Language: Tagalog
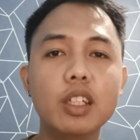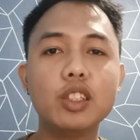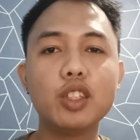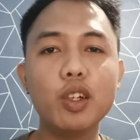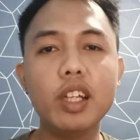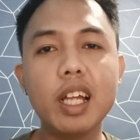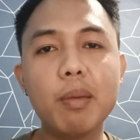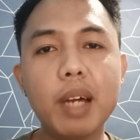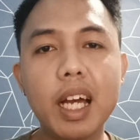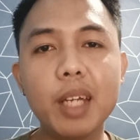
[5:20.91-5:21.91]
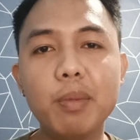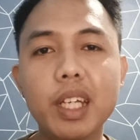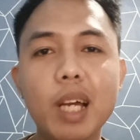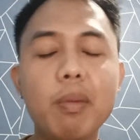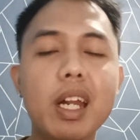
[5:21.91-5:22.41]
So yun lang mga
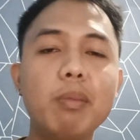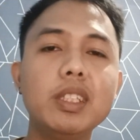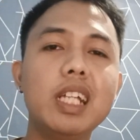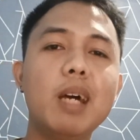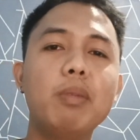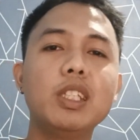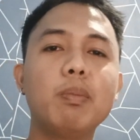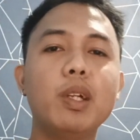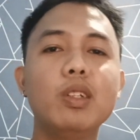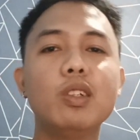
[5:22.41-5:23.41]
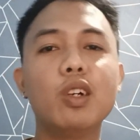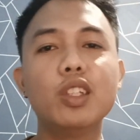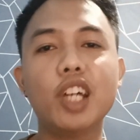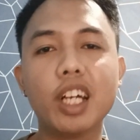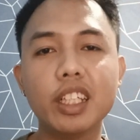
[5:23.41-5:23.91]
kaibigan, maraming salamat sa
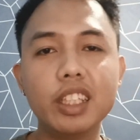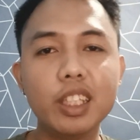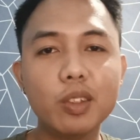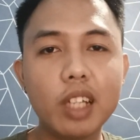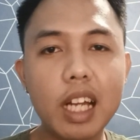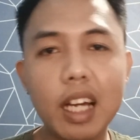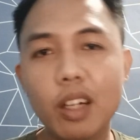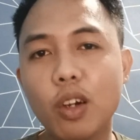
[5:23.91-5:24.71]
panonood. Hanggang dito na lang.